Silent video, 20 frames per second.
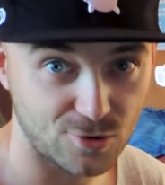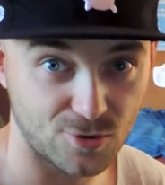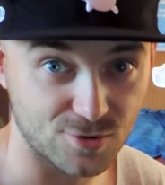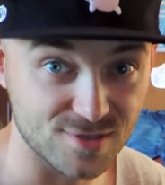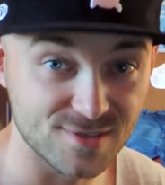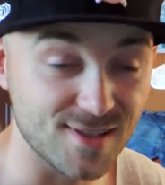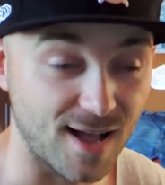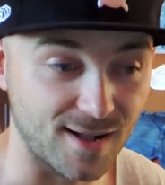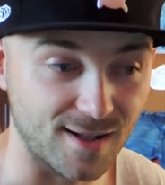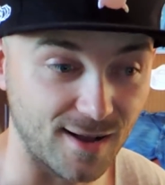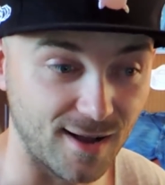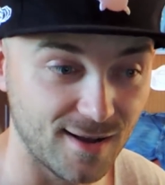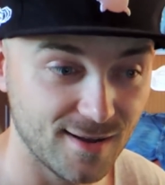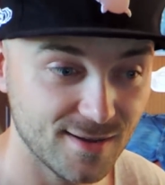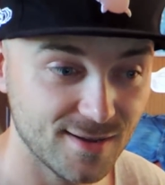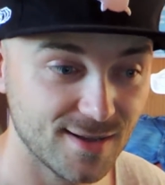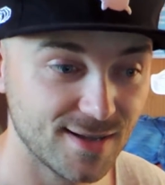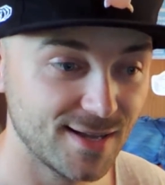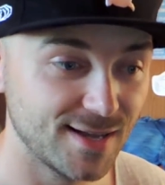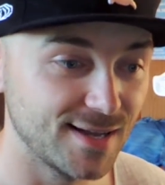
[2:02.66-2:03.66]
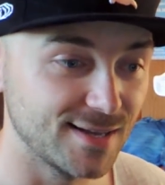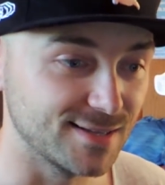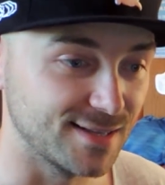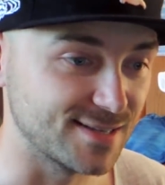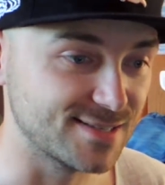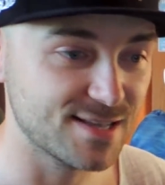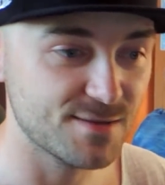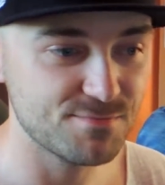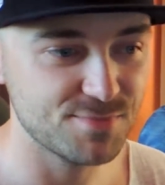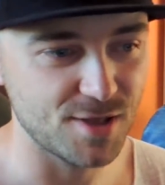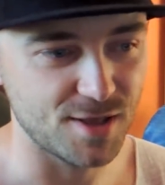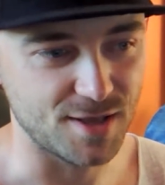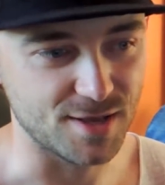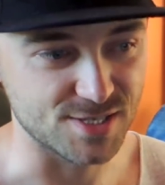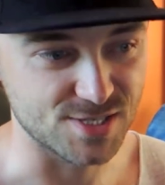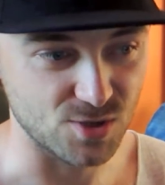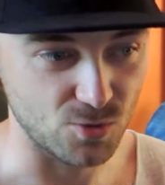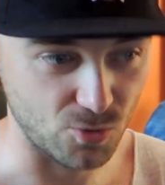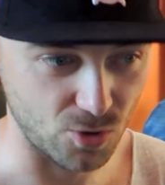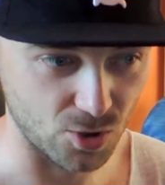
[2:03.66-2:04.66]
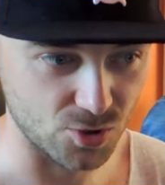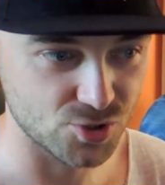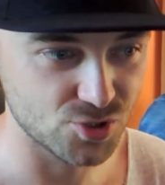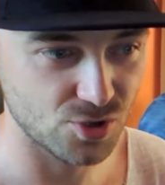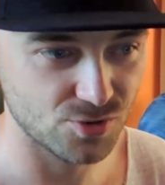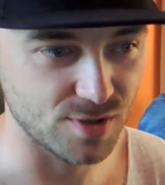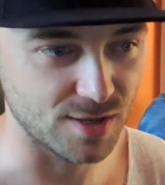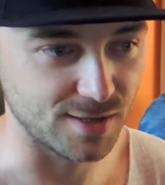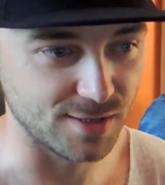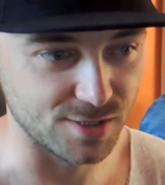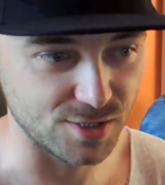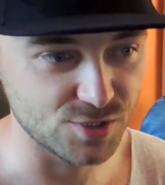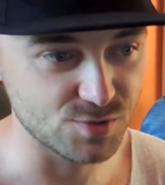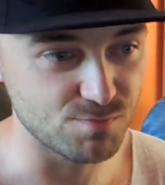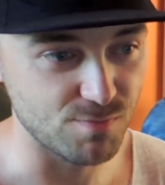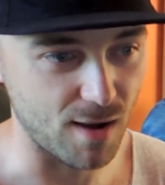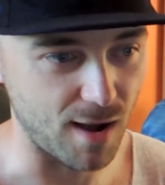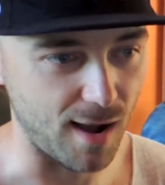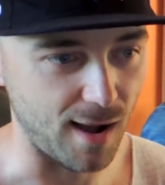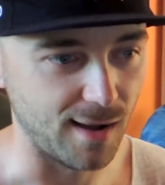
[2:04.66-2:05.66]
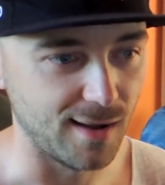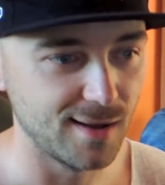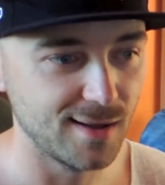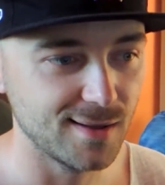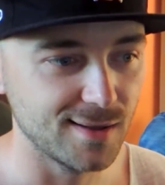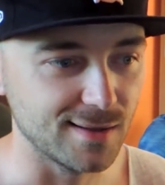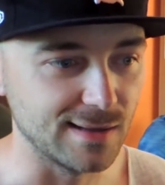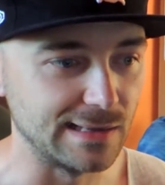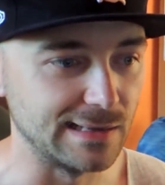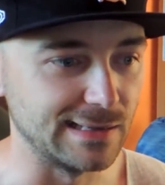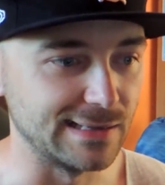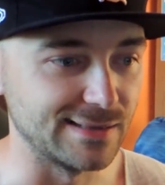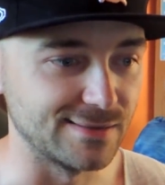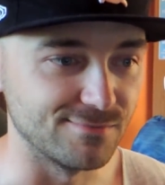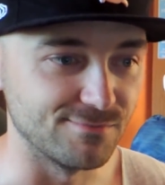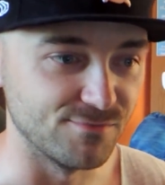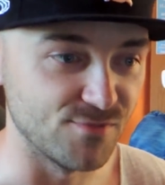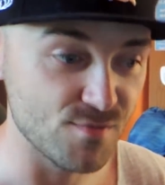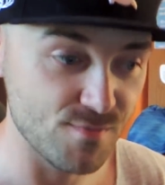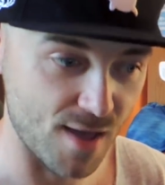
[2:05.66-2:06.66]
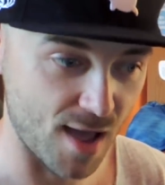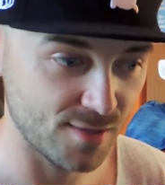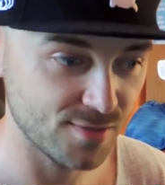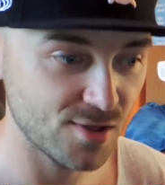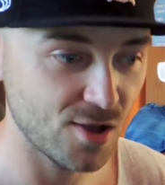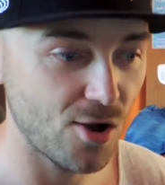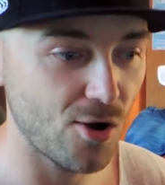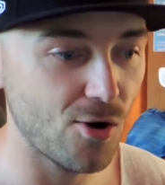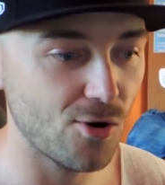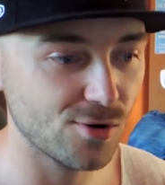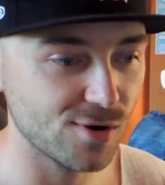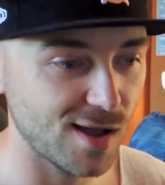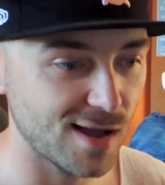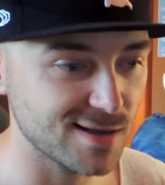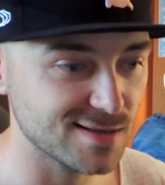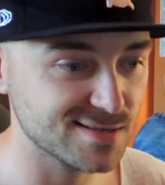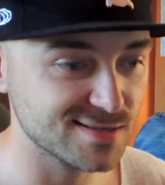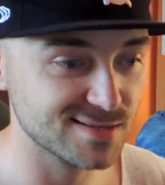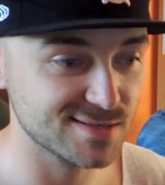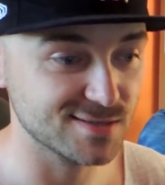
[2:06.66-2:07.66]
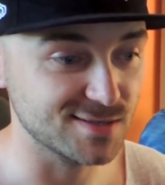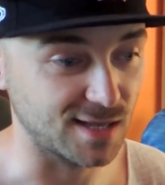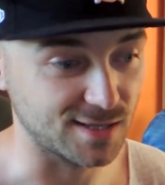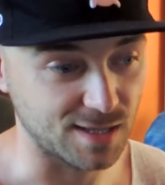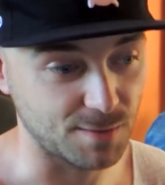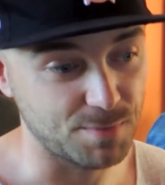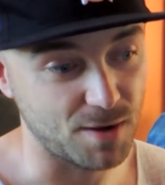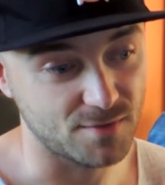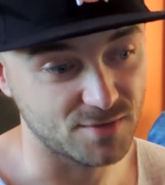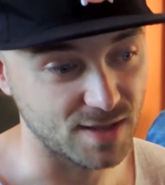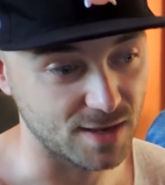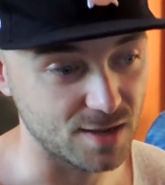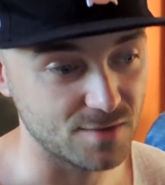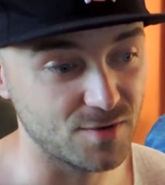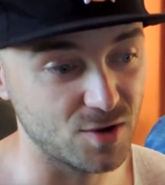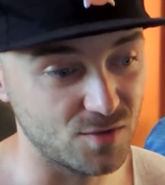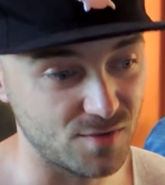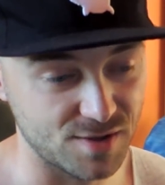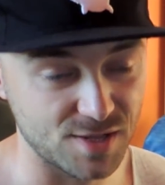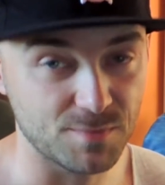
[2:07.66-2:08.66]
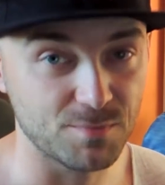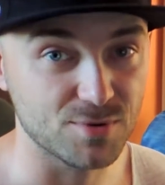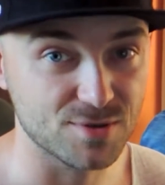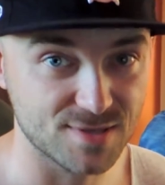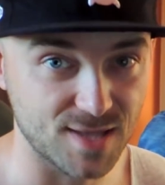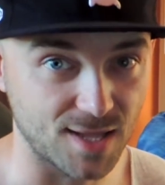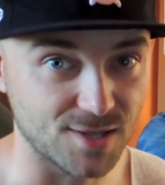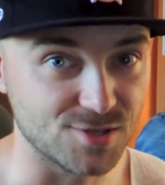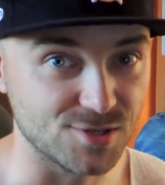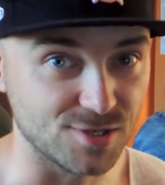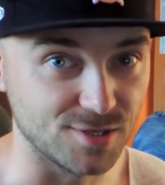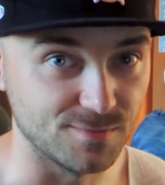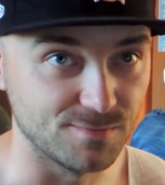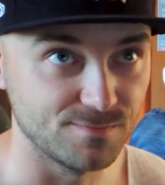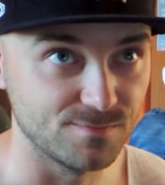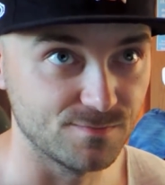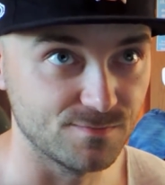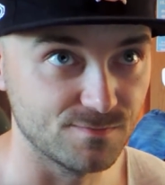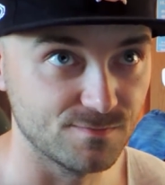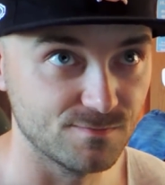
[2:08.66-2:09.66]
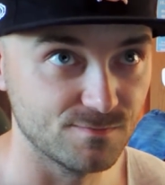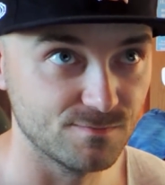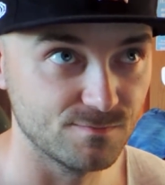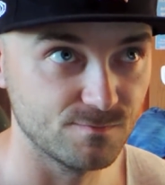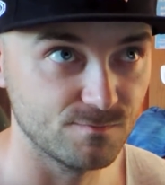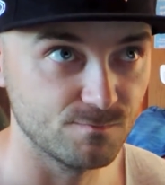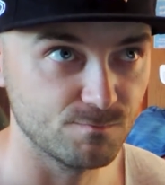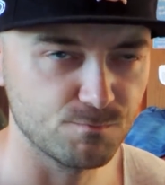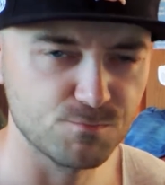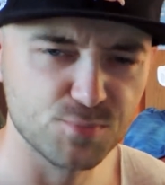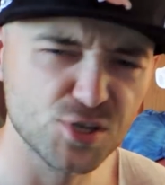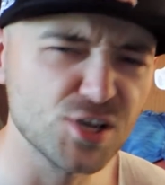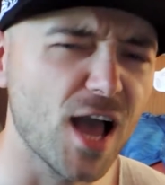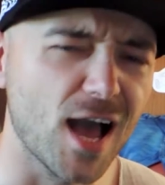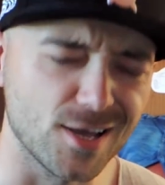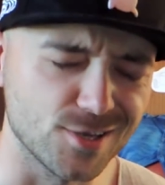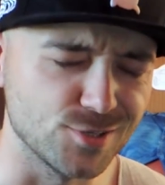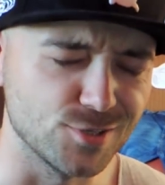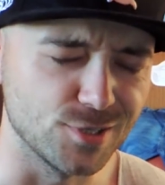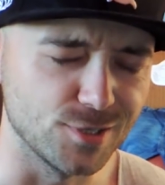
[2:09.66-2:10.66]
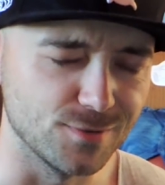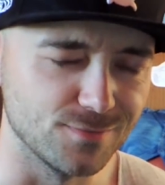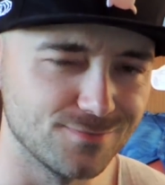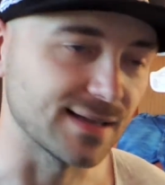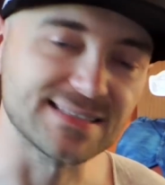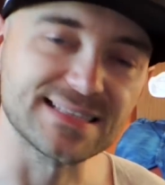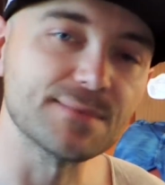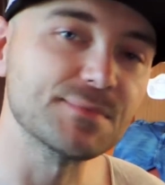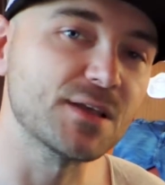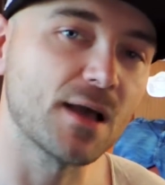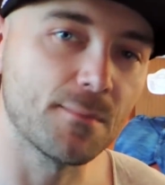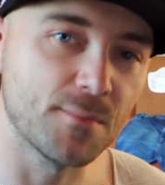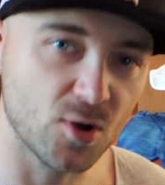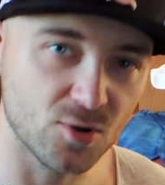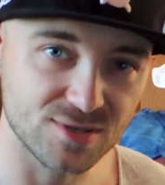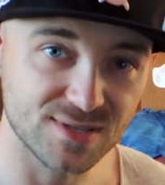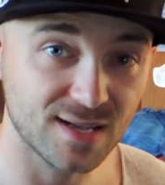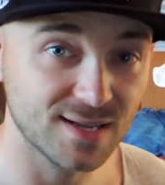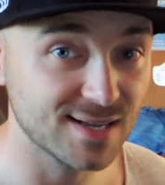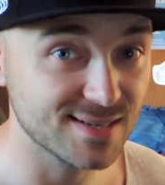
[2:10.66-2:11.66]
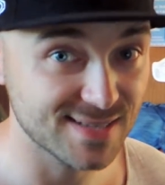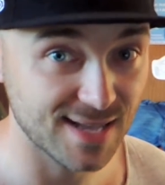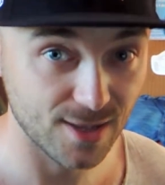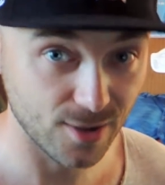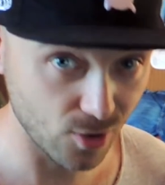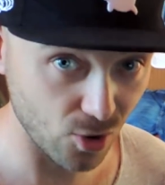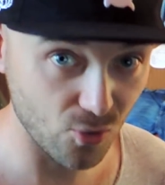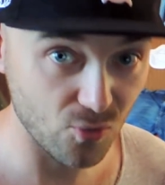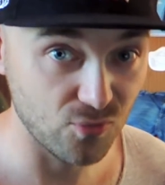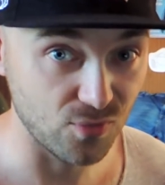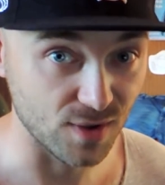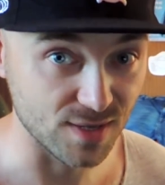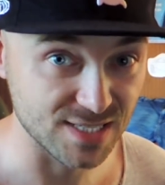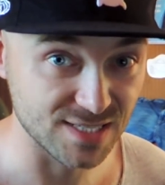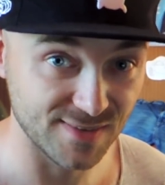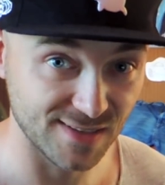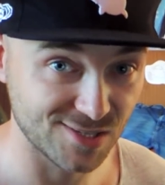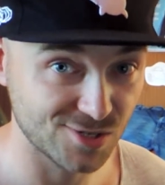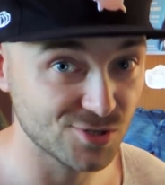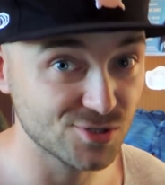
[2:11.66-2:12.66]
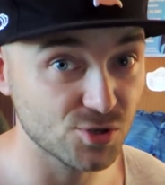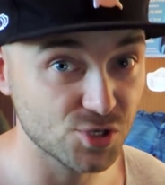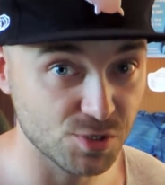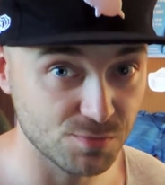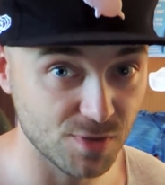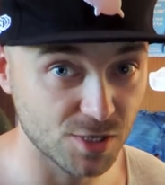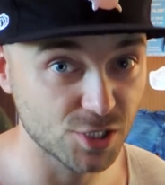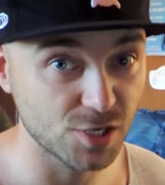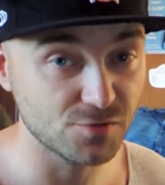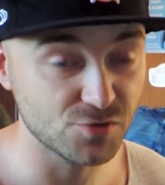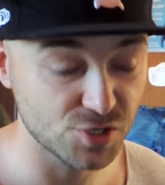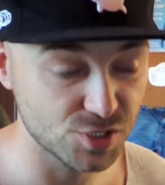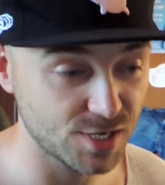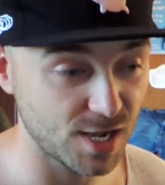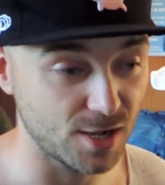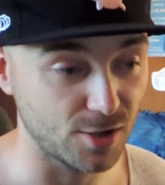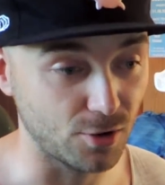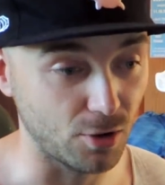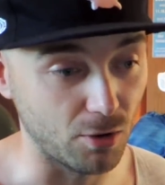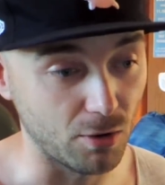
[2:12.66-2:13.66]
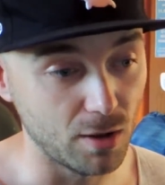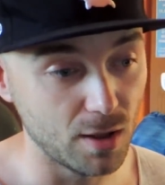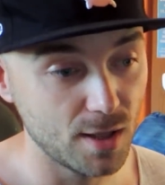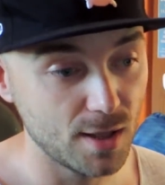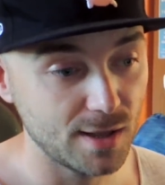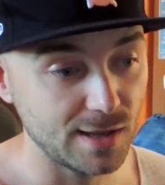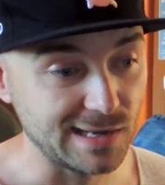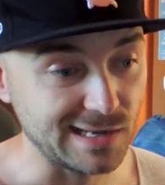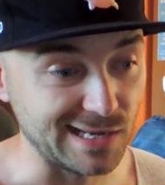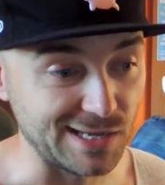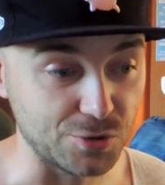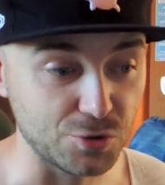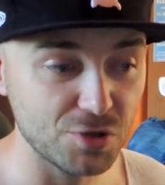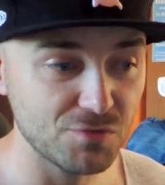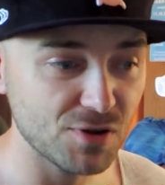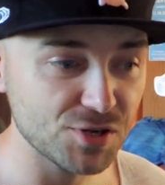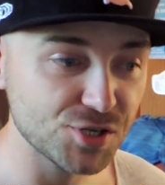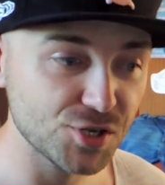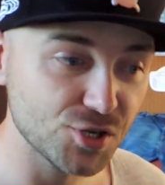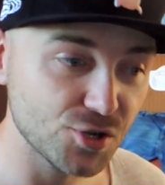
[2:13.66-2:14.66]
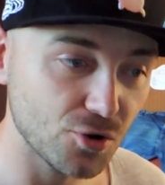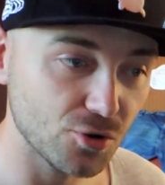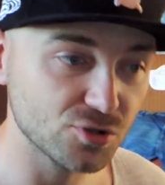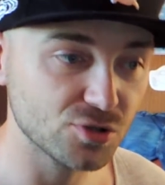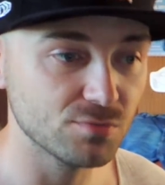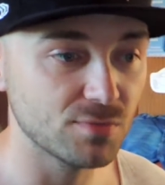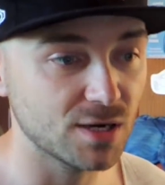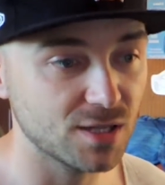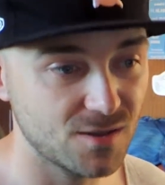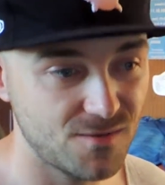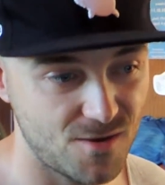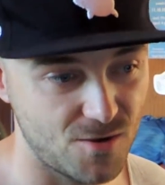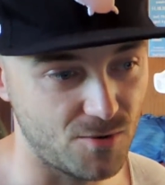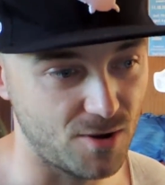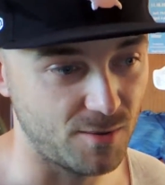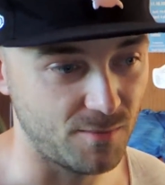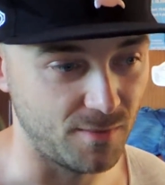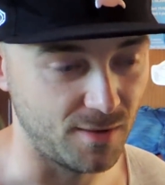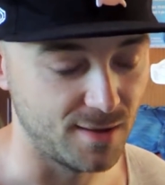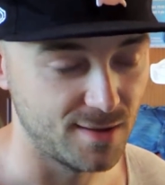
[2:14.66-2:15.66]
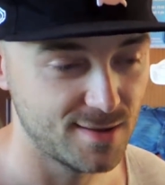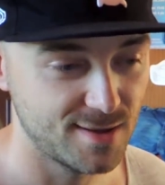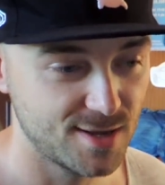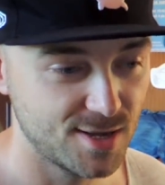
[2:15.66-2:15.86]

jako odznaka? Następnie jest ukończona liczba e, wymian oraz tak naprawdę levelowanie postaci. Przyjaźni. Następnie mamy oznakę za GoFest 2018 w Chicago. I tu właśnie się o to martwiłem.